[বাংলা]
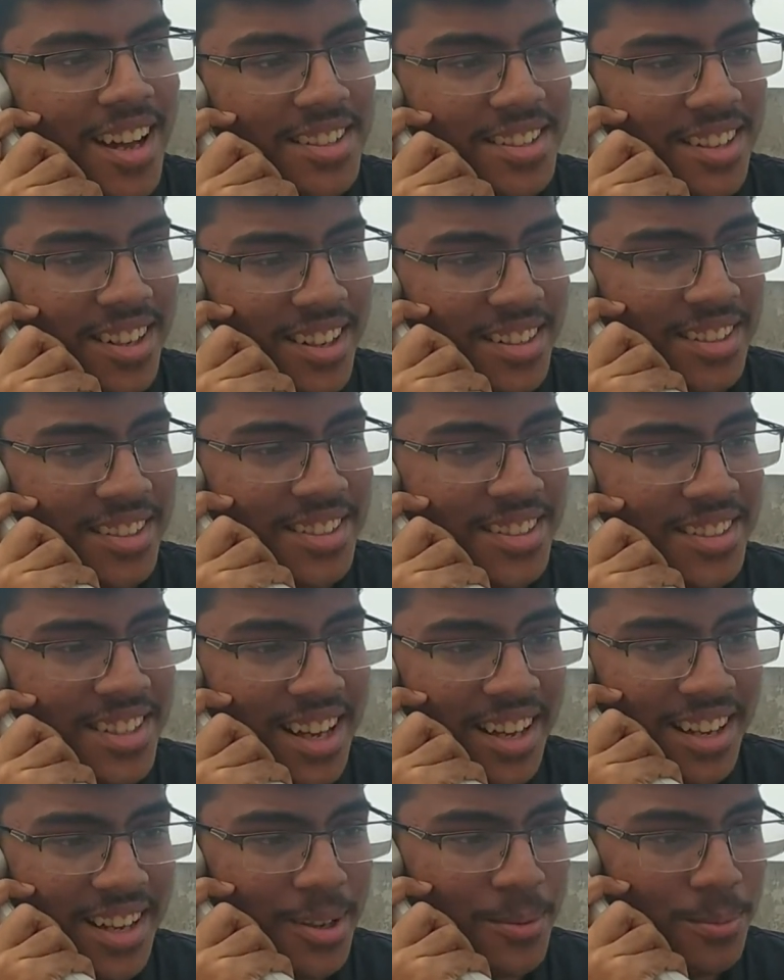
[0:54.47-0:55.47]
আচ্ছা
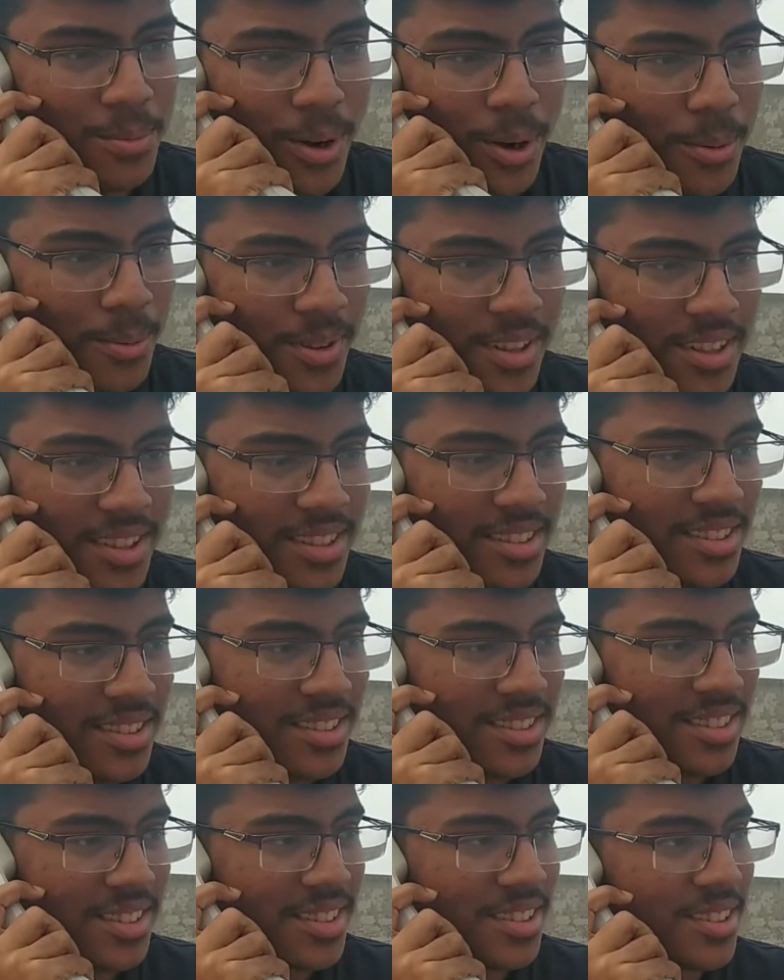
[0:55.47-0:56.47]
টাকা হবে না
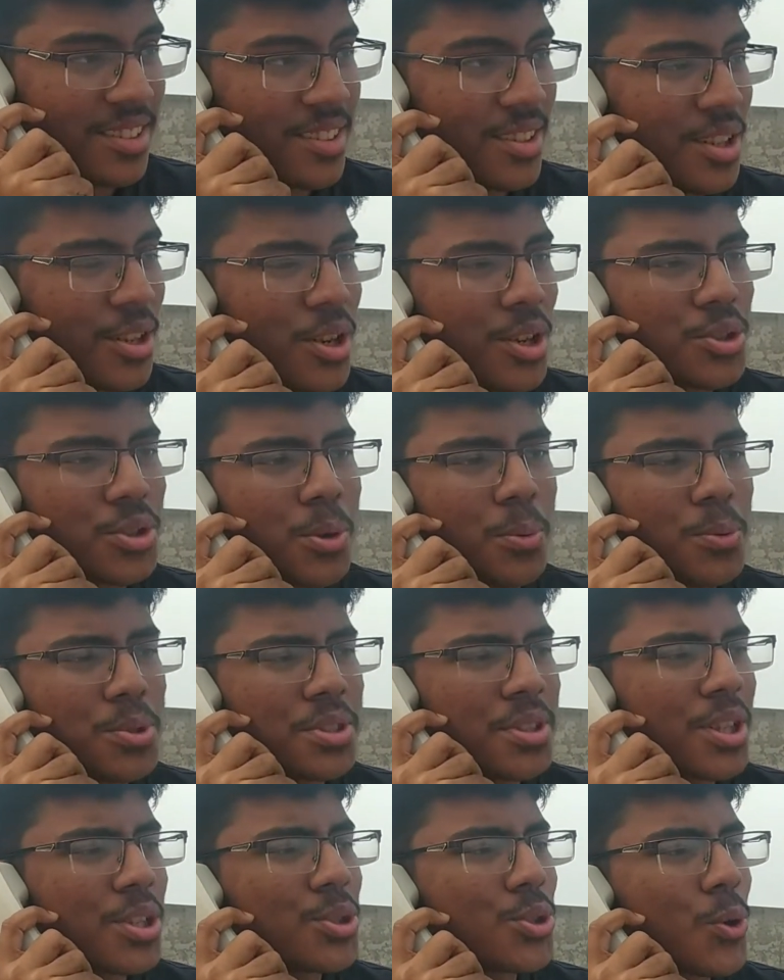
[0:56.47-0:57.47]

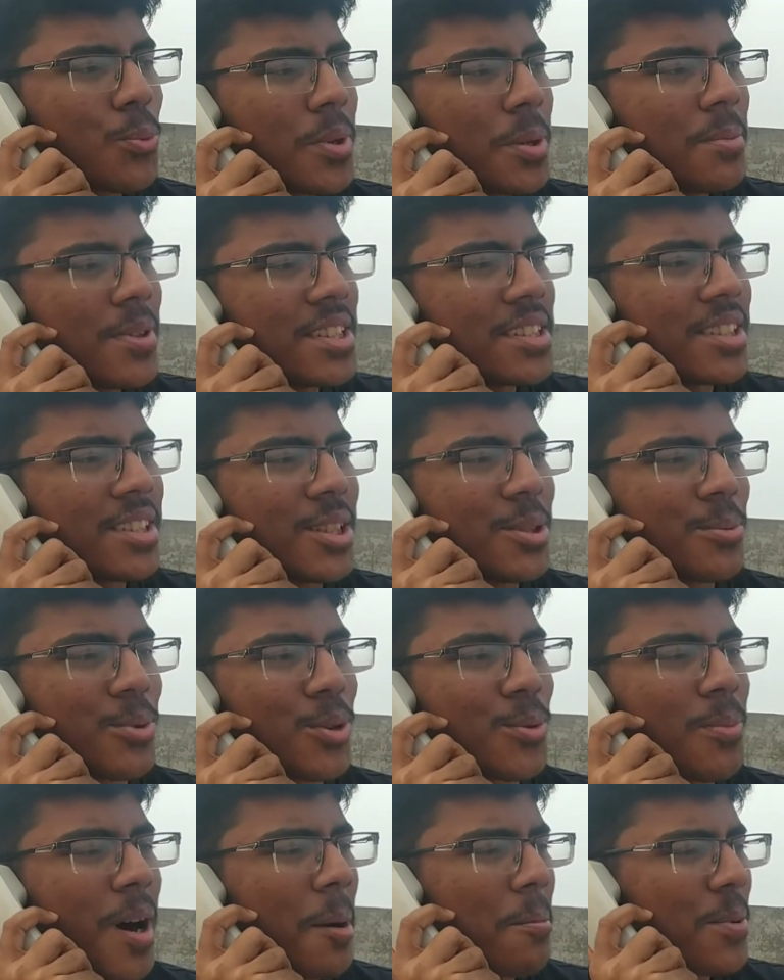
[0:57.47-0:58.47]
সমস্যা নেই জমি বেচে দিব
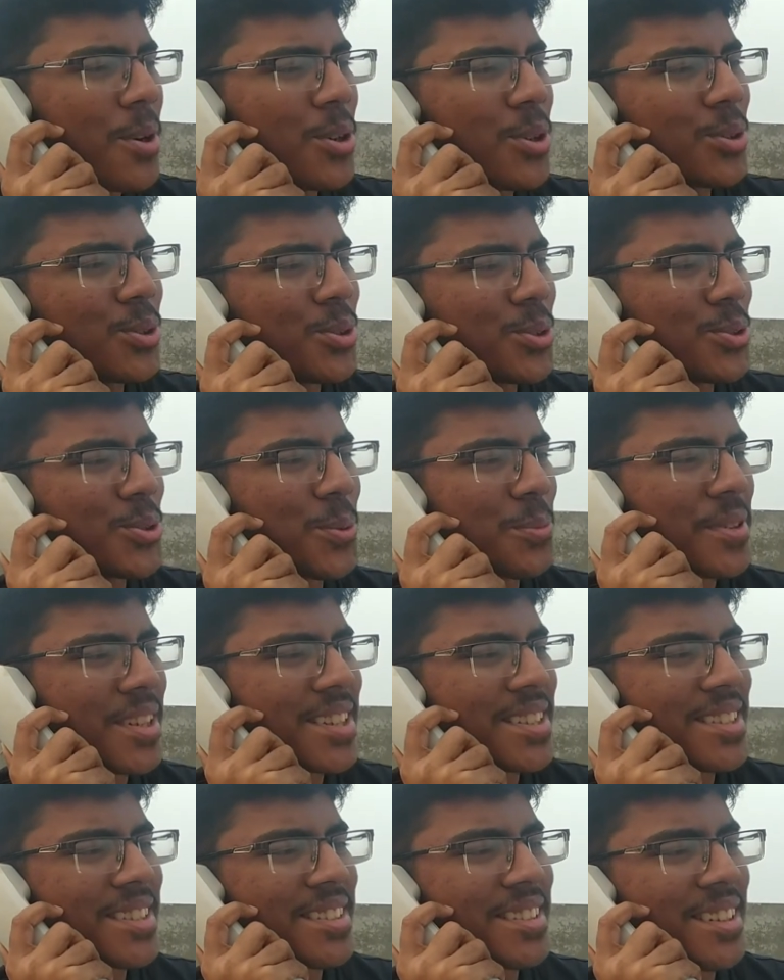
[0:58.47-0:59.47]
বাপের কত জমি
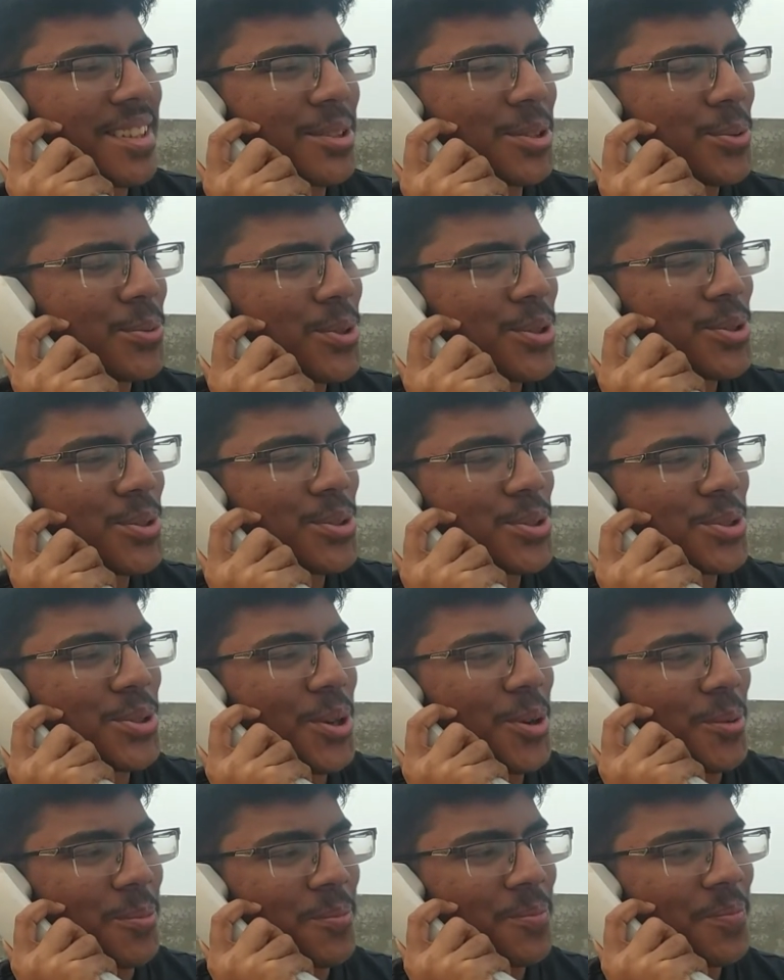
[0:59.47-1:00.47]
আছে না তোমার জন্য
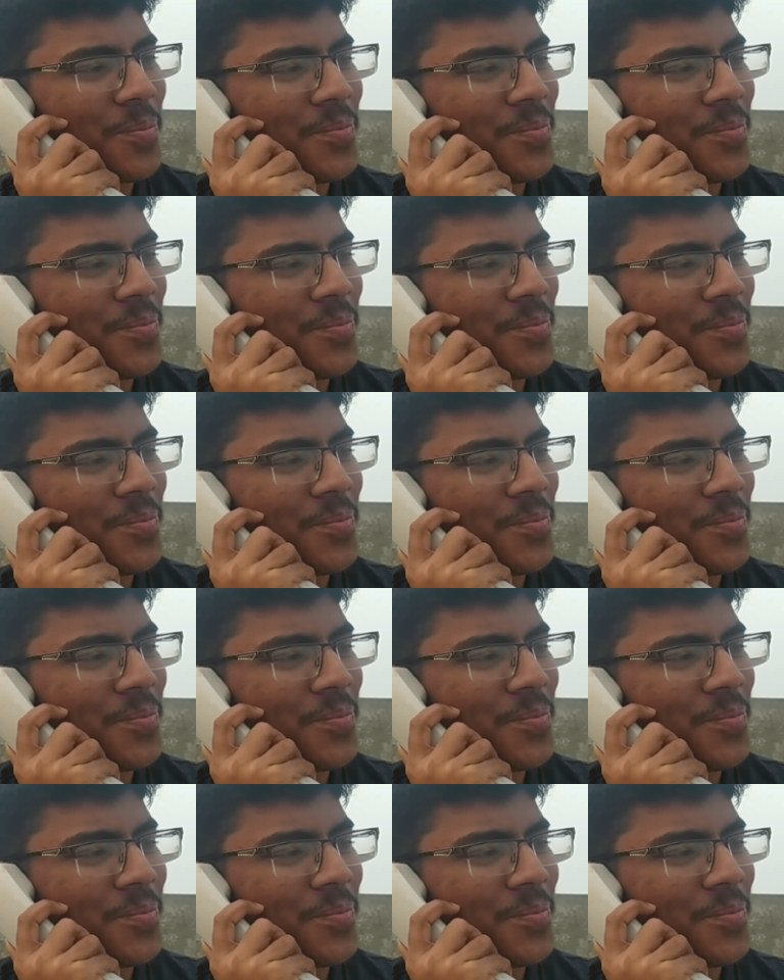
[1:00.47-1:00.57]
সব